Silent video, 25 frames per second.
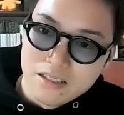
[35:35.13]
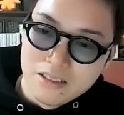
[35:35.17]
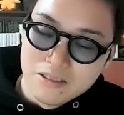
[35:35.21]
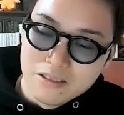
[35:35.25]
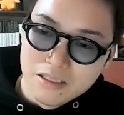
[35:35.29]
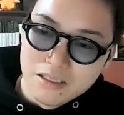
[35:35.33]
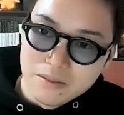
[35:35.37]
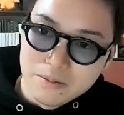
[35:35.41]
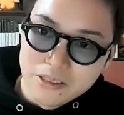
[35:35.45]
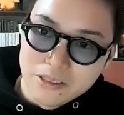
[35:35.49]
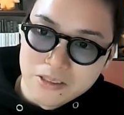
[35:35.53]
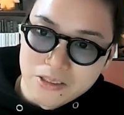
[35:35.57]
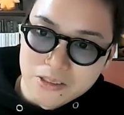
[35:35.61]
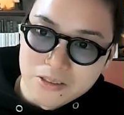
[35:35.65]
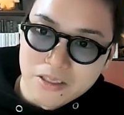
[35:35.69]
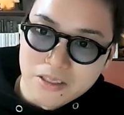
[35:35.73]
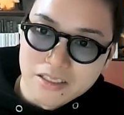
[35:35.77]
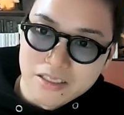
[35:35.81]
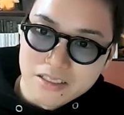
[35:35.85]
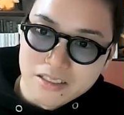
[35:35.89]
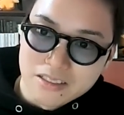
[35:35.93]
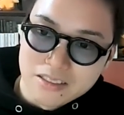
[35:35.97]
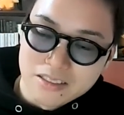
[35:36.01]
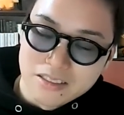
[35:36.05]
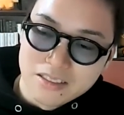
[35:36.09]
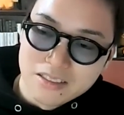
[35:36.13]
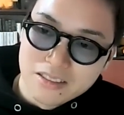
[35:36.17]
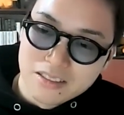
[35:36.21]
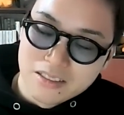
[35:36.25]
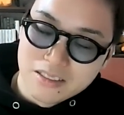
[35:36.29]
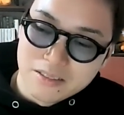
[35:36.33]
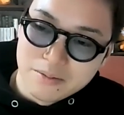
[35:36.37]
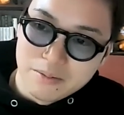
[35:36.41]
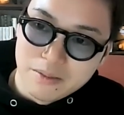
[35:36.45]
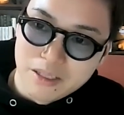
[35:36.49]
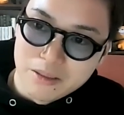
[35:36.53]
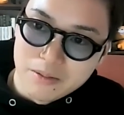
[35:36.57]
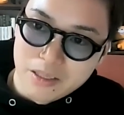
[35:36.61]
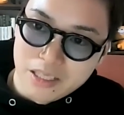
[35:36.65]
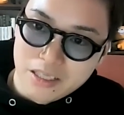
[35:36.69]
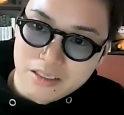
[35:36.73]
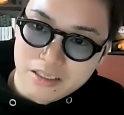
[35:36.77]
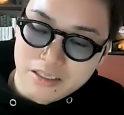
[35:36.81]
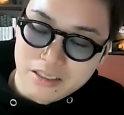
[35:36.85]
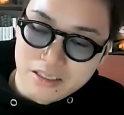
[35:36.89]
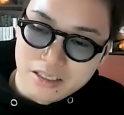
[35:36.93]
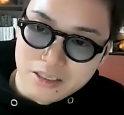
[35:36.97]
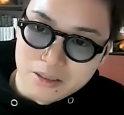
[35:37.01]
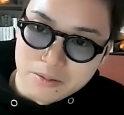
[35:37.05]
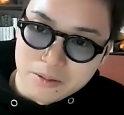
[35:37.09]
いろんな文章を書いたし、
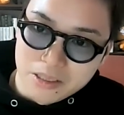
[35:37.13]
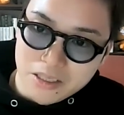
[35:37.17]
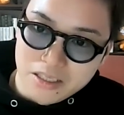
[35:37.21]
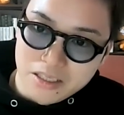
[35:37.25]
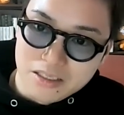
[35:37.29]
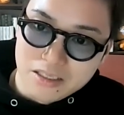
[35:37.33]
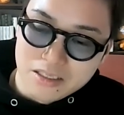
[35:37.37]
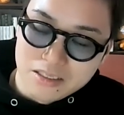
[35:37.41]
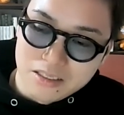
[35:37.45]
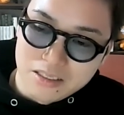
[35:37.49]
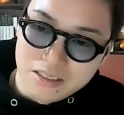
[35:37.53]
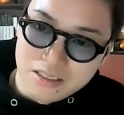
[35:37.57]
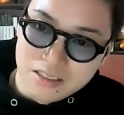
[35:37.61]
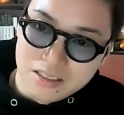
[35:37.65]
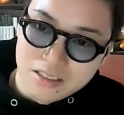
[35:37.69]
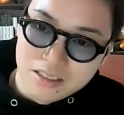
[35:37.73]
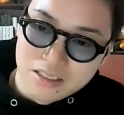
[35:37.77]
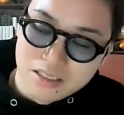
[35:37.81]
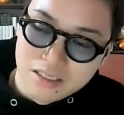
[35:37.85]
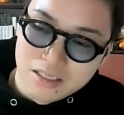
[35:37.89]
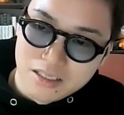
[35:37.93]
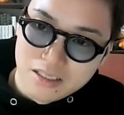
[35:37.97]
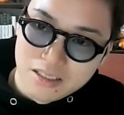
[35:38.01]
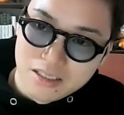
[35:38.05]
メルマガ的なのも書いたし、